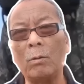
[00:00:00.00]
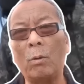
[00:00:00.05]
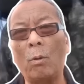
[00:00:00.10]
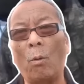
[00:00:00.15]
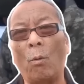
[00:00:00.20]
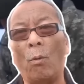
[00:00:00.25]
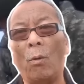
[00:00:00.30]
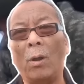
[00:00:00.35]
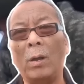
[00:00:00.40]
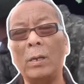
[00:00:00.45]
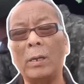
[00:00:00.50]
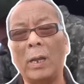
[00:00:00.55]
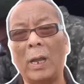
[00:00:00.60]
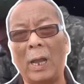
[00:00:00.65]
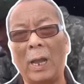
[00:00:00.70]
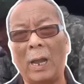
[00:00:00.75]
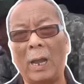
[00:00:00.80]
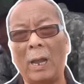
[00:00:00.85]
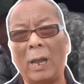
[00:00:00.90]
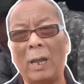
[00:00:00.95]
của
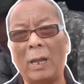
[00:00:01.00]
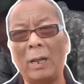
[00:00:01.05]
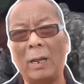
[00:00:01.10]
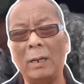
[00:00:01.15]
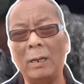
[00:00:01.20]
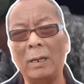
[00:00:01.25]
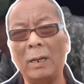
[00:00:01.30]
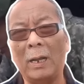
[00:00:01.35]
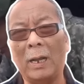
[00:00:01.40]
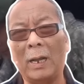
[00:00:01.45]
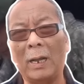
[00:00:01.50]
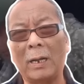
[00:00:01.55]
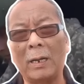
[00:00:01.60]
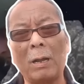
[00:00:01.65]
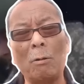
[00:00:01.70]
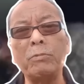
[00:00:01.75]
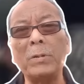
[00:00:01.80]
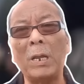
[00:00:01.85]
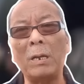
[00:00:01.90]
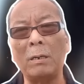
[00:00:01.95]
uh, uh,
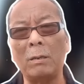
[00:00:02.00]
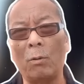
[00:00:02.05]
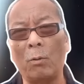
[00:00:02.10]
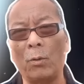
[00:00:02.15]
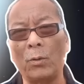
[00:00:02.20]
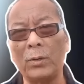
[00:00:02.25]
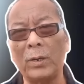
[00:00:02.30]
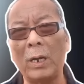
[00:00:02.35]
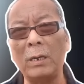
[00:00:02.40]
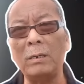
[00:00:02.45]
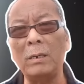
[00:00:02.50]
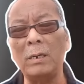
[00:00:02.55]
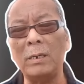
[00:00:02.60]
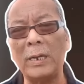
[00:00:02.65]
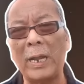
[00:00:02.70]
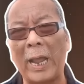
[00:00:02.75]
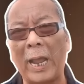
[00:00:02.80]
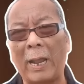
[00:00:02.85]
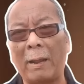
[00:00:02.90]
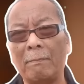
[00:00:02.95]
công dân của đất nước
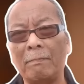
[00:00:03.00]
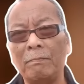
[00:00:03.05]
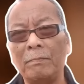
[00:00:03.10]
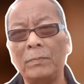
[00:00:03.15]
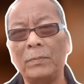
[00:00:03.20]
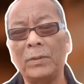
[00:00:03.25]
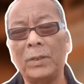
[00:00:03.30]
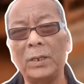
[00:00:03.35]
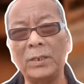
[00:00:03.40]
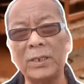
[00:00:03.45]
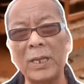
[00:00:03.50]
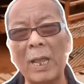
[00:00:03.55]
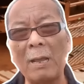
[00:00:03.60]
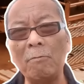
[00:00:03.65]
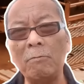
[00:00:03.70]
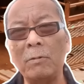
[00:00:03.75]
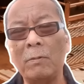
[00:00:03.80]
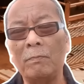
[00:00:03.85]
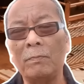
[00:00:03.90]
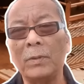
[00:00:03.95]
nga thì
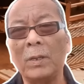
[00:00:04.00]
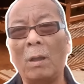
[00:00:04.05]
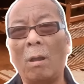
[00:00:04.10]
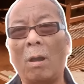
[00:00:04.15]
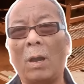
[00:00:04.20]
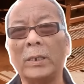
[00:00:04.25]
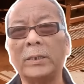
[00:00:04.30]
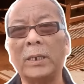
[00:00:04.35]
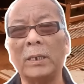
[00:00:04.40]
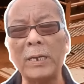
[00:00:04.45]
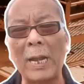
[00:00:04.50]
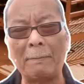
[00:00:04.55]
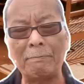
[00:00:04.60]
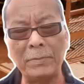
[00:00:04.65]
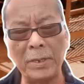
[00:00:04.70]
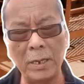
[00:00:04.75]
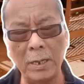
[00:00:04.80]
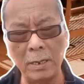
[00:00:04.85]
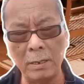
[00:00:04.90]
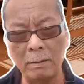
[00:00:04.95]
sao họ sẽ làm
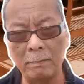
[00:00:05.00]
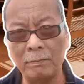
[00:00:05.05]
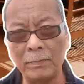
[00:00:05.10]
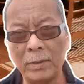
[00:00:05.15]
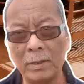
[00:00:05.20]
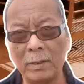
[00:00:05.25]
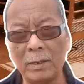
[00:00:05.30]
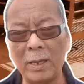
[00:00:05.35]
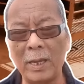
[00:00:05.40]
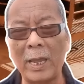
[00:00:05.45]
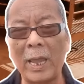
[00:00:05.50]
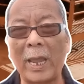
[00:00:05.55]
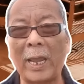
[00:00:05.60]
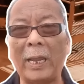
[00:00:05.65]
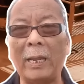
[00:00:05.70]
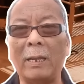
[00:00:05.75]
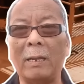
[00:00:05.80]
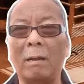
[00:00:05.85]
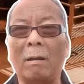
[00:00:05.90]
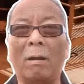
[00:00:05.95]
gì vì
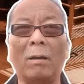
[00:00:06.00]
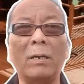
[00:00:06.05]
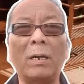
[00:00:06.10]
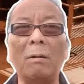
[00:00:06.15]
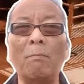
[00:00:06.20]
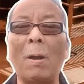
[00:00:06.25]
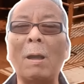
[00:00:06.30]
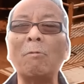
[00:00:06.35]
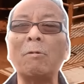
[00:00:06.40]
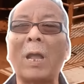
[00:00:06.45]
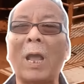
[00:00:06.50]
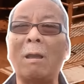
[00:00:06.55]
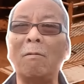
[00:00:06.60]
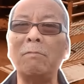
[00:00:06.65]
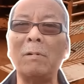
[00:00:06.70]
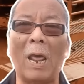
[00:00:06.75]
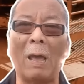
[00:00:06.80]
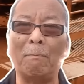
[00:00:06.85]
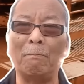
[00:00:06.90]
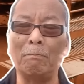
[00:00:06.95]
vậy họ cứ báo cáo
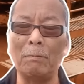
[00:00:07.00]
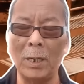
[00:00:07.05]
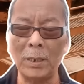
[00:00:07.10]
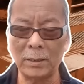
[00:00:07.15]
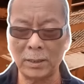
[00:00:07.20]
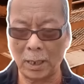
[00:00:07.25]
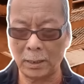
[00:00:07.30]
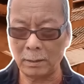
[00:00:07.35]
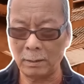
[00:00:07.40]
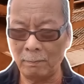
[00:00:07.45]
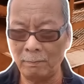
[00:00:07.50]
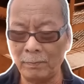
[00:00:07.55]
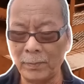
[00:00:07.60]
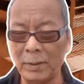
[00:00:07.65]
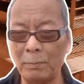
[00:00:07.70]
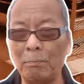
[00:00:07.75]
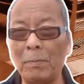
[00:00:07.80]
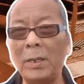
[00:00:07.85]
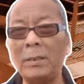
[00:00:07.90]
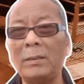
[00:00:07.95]
là mất tích
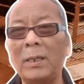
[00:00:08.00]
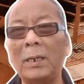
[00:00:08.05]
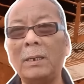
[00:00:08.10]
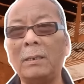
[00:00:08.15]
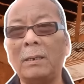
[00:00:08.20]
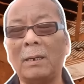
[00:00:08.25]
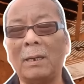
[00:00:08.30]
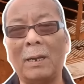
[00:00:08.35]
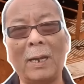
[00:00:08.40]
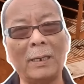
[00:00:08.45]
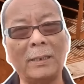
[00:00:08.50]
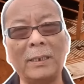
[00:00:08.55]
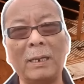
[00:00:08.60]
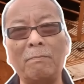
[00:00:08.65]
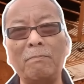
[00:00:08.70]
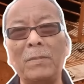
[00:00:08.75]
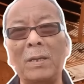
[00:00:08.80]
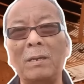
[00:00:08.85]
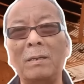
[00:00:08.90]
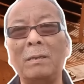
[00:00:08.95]
mất tích là
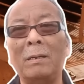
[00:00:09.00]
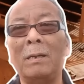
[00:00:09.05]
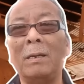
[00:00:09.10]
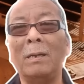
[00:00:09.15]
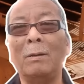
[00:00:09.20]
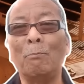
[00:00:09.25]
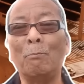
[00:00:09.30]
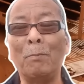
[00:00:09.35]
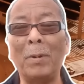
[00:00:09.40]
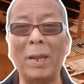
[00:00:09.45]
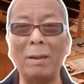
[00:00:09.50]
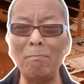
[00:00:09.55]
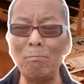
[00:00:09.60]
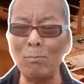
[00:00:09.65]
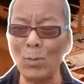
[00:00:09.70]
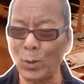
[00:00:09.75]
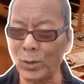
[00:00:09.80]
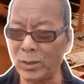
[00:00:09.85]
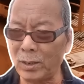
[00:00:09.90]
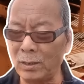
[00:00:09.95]
xem như
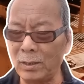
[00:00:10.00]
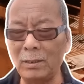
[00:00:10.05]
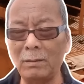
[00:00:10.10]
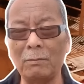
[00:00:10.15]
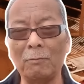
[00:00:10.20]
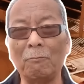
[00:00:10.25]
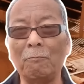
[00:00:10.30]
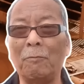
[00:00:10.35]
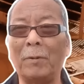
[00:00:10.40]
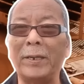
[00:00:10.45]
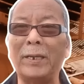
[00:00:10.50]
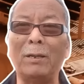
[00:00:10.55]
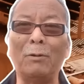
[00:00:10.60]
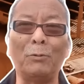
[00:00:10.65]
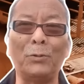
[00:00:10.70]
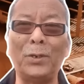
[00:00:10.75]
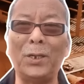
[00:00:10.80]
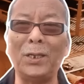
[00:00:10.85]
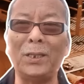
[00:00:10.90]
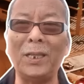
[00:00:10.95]
miễn bồi thường và
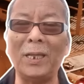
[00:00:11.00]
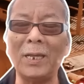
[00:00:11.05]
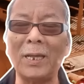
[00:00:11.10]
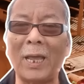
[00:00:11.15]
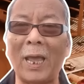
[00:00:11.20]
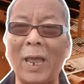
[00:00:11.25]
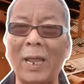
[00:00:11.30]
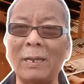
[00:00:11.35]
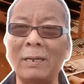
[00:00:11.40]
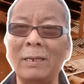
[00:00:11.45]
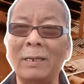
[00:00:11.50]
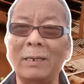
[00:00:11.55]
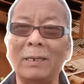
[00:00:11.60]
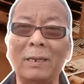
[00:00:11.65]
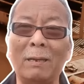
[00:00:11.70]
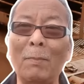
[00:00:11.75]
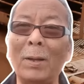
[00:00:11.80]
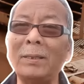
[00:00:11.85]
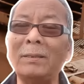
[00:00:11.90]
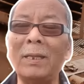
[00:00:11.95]
nhiều chi tiết khác
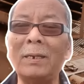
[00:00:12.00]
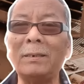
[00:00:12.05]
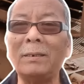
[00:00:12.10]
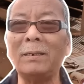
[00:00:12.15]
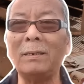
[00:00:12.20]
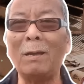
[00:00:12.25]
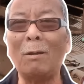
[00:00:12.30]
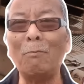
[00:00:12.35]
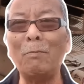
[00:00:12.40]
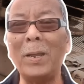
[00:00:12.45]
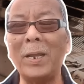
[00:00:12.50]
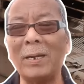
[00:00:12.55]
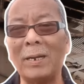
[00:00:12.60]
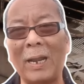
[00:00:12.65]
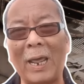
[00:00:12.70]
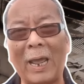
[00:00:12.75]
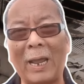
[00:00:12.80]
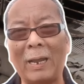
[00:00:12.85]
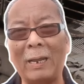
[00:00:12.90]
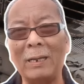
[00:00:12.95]
vì mất tích không biết
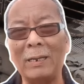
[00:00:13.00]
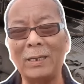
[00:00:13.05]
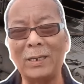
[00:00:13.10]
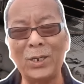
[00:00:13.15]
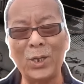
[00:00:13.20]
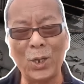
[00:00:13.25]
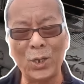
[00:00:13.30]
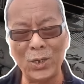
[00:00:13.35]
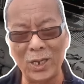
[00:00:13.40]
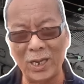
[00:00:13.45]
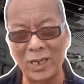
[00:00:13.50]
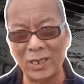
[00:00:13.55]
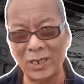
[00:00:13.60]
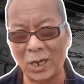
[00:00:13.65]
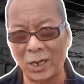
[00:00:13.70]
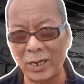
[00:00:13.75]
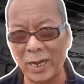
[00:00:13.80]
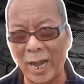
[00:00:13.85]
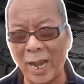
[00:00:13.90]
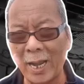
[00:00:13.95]
là chuyện gì
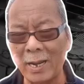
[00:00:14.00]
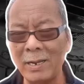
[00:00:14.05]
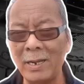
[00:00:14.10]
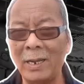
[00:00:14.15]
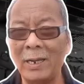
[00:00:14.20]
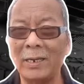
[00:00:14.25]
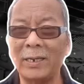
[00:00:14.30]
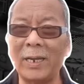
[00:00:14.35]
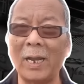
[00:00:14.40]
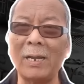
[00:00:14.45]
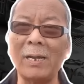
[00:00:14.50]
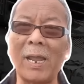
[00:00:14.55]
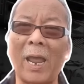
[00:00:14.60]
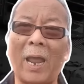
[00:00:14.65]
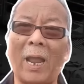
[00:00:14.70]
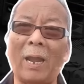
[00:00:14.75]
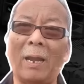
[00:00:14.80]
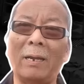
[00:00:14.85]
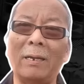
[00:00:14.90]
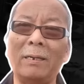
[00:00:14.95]
xảy ra chẳng
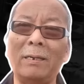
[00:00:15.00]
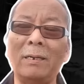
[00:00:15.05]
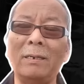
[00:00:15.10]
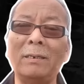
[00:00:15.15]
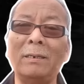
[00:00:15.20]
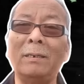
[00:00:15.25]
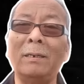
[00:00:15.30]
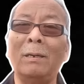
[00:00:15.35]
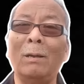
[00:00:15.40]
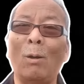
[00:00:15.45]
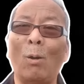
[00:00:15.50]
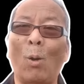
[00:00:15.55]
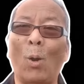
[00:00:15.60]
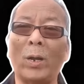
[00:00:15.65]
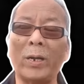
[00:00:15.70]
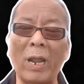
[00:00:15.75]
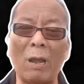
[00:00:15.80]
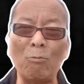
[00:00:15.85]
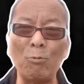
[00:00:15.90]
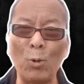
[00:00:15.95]
hạn như
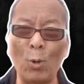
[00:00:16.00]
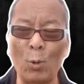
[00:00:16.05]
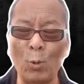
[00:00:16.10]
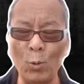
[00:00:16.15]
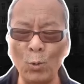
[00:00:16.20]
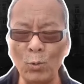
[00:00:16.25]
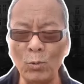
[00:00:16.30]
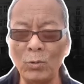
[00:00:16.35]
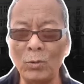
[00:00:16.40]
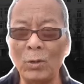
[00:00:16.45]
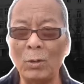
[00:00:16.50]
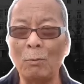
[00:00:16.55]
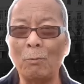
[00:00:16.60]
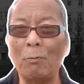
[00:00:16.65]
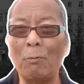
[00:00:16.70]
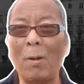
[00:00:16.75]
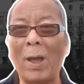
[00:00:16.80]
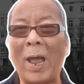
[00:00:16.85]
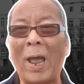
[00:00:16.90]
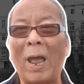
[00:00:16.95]
họ đào ngủ
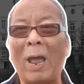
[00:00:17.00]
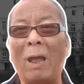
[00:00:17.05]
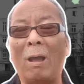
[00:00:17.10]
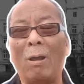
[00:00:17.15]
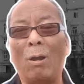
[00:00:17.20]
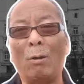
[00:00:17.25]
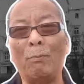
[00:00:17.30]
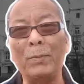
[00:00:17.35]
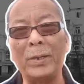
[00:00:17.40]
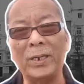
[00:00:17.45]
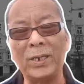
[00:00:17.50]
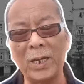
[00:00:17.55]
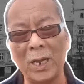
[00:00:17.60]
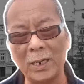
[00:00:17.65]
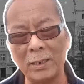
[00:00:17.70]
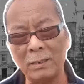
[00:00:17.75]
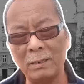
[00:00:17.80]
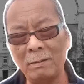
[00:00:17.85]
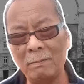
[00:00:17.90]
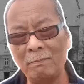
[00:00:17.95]
và họ bị
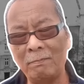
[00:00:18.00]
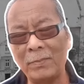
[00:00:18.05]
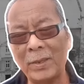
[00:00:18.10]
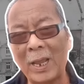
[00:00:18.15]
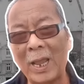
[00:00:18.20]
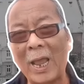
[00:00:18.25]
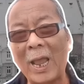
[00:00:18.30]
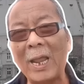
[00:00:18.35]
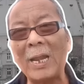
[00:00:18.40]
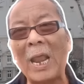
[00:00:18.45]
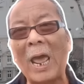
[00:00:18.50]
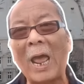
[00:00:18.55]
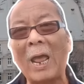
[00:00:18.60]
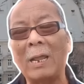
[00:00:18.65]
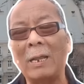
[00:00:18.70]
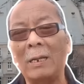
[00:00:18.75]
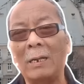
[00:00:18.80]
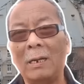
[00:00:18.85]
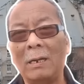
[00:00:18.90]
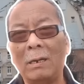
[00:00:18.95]
chết hay là
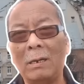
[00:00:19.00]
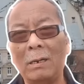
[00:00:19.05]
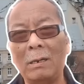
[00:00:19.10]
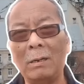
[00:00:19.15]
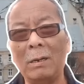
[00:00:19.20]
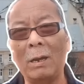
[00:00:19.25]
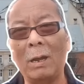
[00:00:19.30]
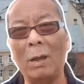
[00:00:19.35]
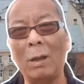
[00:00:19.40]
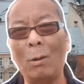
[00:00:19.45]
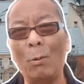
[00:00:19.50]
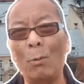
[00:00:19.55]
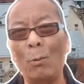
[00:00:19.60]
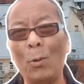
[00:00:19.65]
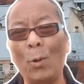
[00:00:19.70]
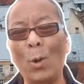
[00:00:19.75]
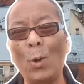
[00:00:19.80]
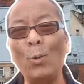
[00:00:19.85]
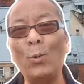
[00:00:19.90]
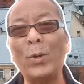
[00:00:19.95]

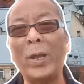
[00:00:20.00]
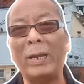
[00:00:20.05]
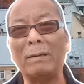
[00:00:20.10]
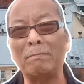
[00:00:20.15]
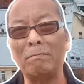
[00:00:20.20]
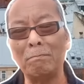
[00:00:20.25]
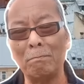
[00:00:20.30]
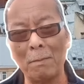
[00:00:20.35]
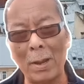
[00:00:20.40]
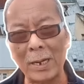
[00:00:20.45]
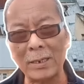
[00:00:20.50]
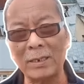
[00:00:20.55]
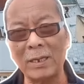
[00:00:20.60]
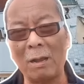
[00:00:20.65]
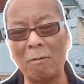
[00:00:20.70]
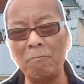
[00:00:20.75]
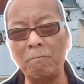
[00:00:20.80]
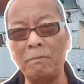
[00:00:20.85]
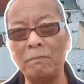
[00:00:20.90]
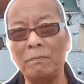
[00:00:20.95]
Ukraine bắt
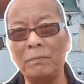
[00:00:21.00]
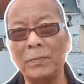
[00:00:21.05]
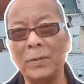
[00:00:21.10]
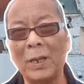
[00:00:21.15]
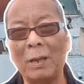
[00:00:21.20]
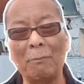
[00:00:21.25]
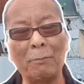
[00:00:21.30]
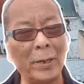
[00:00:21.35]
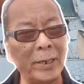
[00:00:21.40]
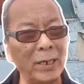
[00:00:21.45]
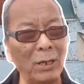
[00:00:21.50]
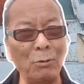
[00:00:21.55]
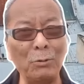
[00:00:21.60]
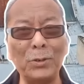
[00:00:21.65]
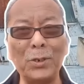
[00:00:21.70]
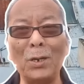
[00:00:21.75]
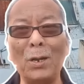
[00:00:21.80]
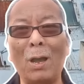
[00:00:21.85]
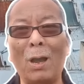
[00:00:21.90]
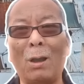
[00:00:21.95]
sống và nhiều
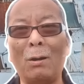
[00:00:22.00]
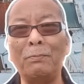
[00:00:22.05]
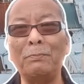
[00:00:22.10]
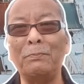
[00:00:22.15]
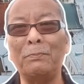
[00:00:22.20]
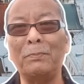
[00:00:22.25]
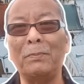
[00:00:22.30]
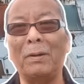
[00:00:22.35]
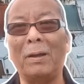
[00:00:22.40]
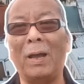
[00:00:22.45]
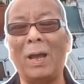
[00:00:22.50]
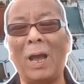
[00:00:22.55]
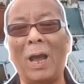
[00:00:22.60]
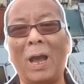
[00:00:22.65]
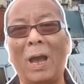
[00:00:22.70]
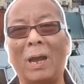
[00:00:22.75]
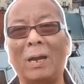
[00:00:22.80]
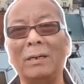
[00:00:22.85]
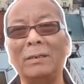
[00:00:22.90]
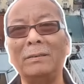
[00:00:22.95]
trường hợp
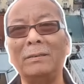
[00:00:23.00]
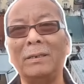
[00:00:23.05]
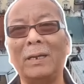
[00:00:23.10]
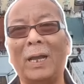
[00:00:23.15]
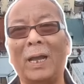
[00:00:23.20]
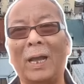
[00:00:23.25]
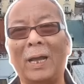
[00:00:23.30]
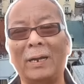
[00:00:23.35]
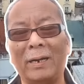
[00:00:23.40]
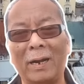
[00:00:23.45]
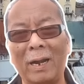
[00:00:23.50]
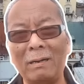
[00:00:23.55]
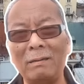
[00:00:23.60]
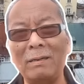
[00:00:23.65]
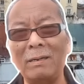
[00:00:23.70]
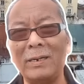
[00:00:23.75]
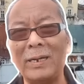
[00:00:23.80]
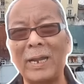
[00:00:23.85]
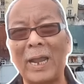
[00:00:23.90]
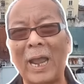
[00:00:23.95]
ở, ở à,
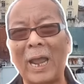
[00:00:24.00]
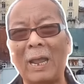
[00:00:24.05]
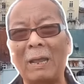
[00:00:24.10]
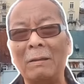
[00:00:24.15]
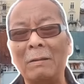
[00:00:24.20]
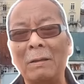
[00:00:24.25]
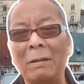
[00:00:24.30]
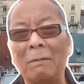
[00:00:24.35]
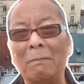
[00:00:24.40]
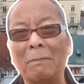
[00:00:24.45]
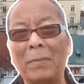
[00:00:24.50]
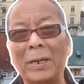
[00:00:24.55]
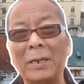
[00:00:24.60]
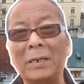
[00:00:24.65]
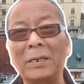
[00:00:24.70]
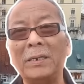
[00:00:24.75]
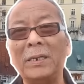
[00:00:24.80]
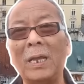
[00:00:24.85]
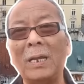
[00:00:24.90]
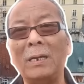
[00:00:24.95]
đất nước Nga mà
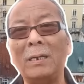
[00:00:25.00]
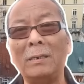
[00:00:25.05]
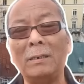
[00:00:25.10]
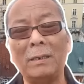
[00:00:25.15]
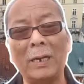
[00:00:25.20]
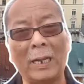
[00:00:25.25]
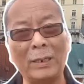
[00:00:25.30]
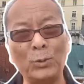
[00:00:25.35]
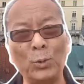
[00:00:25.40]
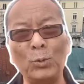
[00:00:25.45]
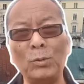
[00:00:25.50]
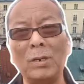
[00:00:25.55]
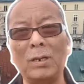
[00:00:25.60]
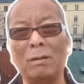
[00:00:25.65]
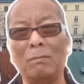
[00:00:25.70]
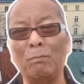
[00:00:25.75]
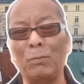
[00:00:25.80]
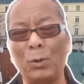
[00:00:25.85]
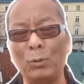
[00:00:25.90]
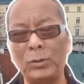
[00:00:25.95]
người dân đã xuống
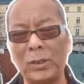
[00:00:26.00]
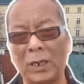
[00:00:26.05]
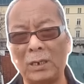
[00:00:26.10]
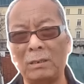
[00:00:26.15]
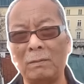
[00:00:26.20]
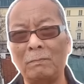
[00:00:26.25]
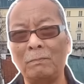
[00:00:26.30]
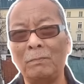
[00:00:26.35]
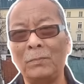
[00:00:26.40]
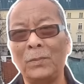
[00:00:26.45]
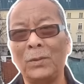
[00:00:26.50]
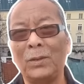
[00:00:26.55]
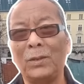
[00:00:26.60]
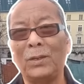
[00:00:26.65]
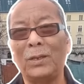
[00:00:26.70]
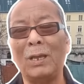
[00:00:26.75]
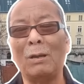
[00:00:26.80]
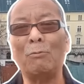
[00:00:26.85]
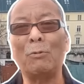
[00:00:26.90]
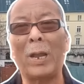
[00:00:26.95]
đường biểu tình
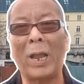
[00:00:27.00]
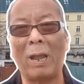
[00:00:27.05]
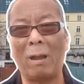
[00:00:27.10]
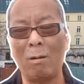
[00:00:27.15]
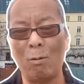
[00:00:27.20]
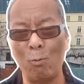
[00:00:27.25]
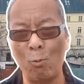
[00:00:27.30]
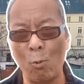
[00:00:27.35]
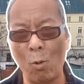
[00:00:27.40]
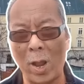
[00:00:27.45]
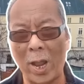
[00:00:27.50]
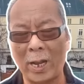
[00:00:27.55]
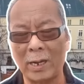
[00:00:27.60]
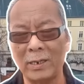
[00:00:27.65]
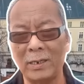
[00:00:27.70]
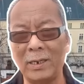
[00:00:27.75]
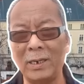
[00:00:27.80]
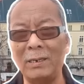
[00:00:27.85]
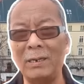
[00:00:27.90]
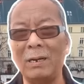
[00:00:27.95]
vào ngày hôm qua
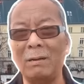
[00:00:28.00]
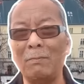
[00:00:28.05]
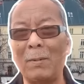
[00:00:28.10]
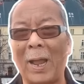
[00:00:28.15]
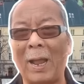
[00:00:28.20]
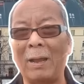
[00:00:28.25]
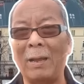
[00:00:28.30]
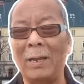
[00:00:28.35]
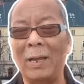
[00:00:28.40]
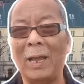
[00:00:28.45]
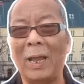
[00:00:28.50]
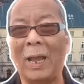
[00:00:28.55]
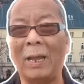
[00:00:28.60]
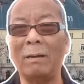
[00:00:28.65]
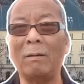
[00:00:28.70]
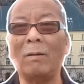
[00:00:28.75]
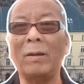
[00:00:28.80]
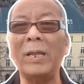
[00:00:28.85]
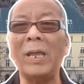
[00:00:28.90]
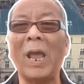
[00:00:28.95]
kính thưa bạn
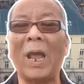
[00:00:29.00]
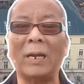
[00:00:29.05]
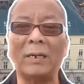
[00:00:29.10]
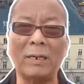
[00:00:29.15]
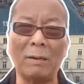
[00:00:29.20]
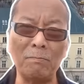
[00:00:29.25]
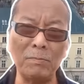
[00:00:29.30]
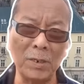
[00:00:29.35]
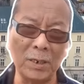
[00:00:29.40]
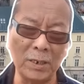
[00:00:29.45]
hãy nói hàng trăm